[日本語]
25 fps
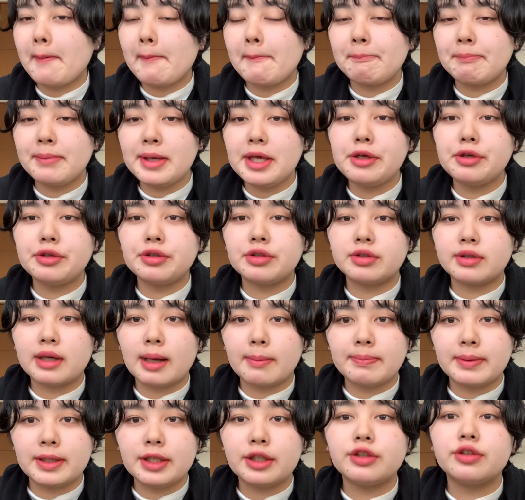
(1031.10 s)
ピンクは
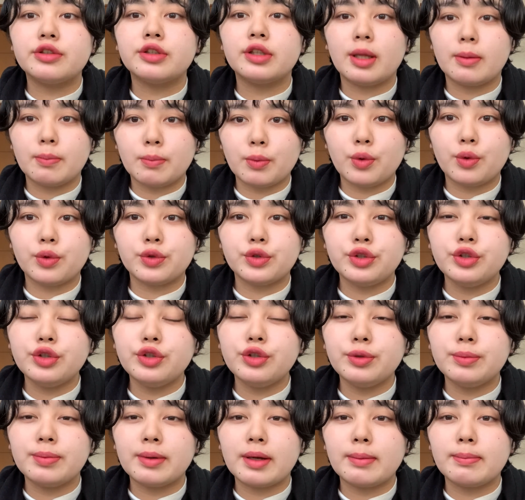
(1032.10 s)
ピンクでも
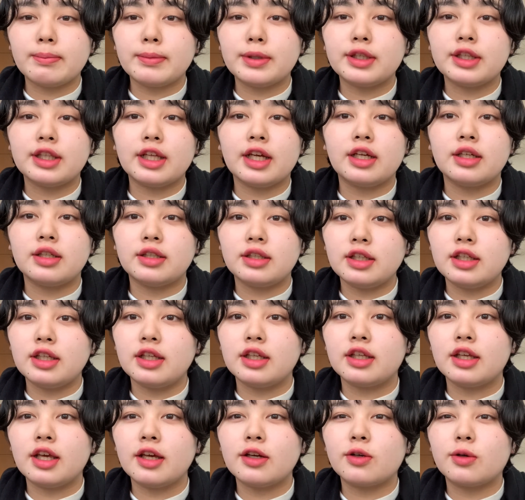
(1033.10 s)
9番みたい
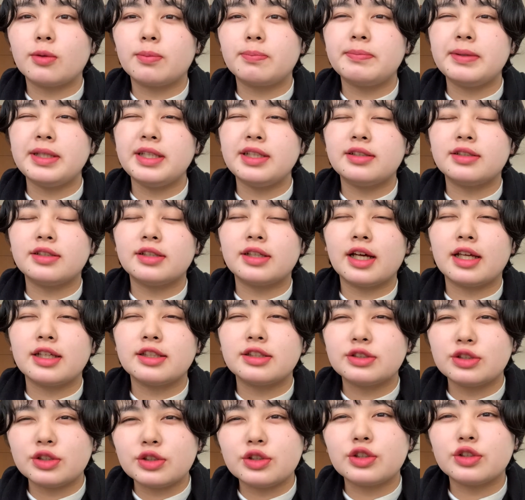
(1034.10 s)
に結構ピンクが
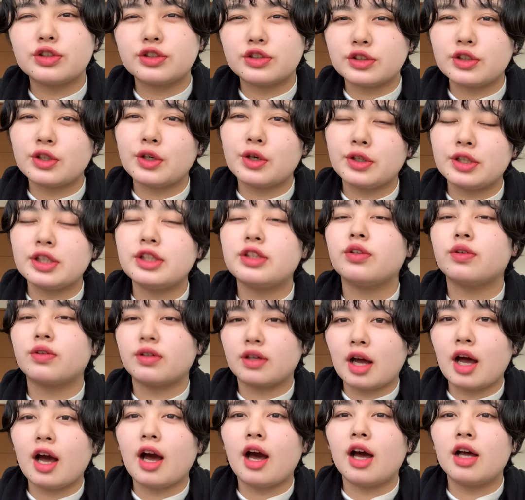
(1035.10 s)
ちょっと強いと
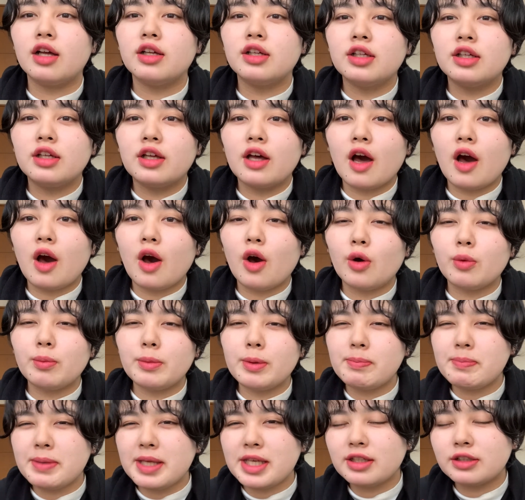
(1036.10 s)
か青み
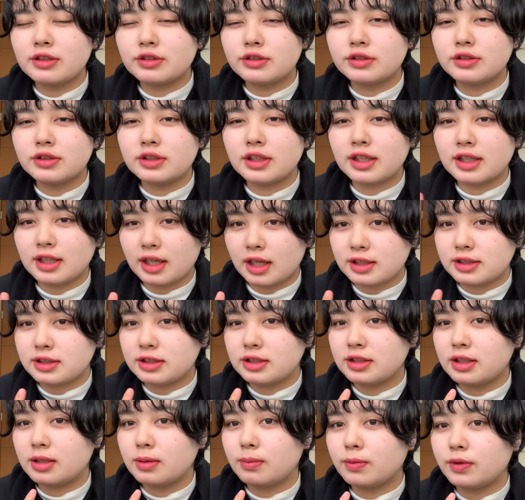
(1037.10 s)
ピンクって感
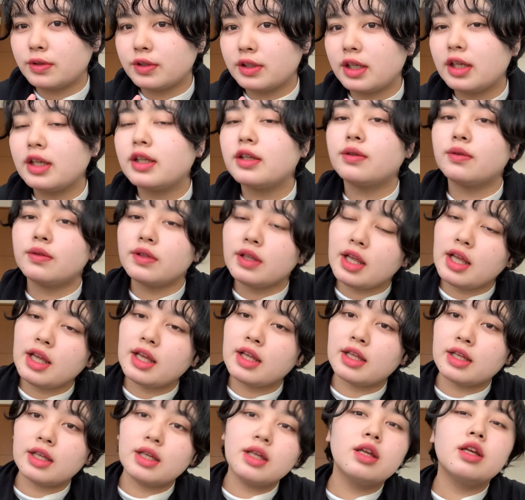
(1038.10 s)
じでもないの
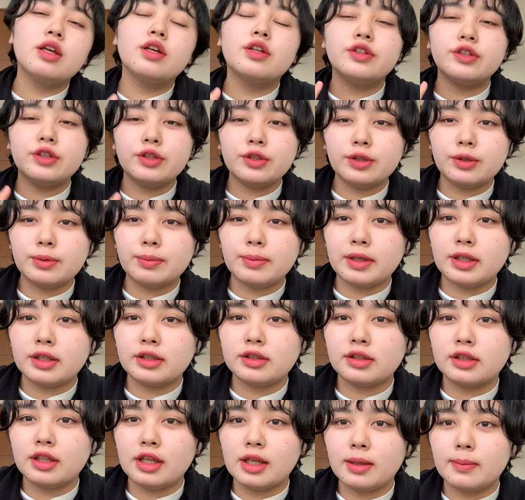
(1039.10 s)
で9
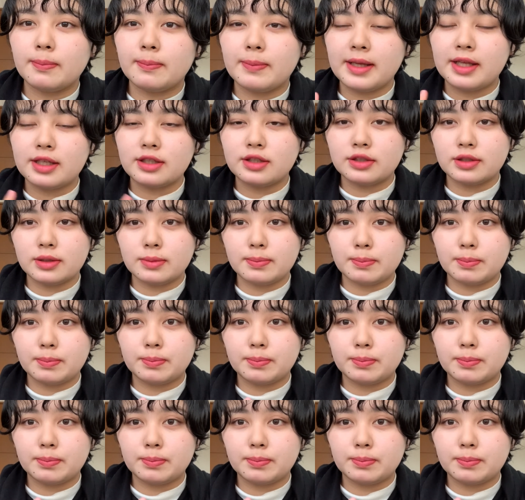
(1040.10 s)
番でベース